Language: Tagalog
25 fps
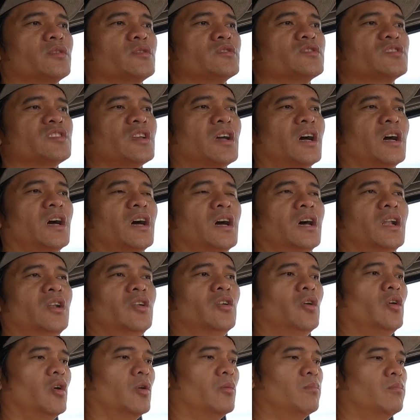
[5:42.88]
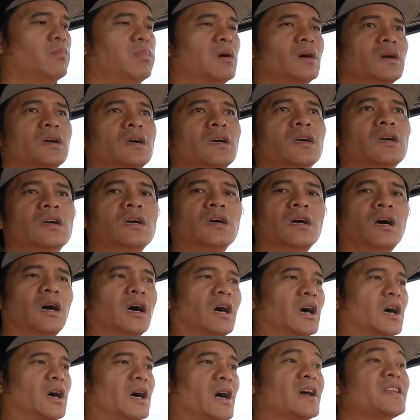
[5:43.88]
doon sa loob
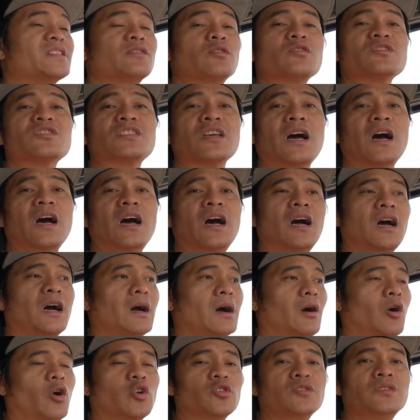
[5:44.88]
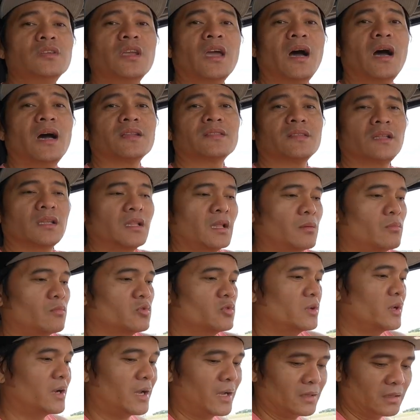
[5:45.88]
uh, ay doon sa hood niya at tingnan
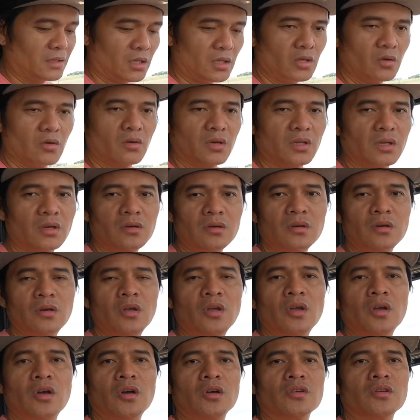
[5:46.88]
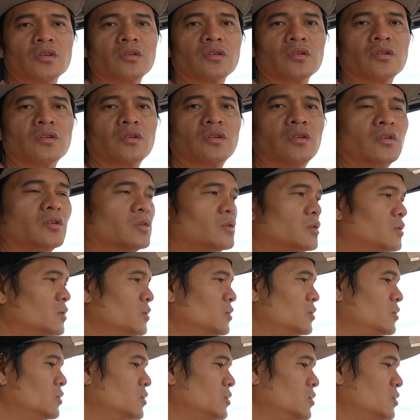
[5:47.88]
muna natin yung ano, yung
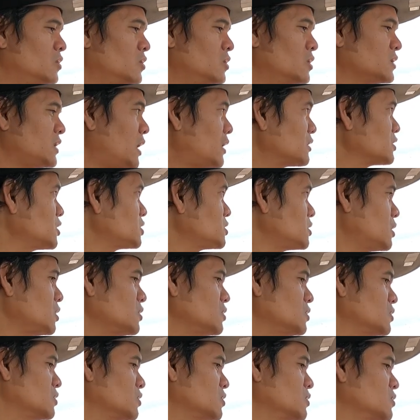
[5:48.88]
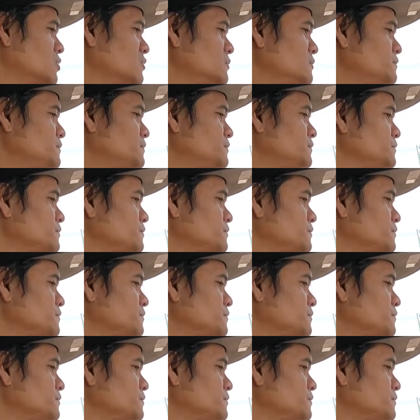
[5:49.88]
ang tawag nito, yung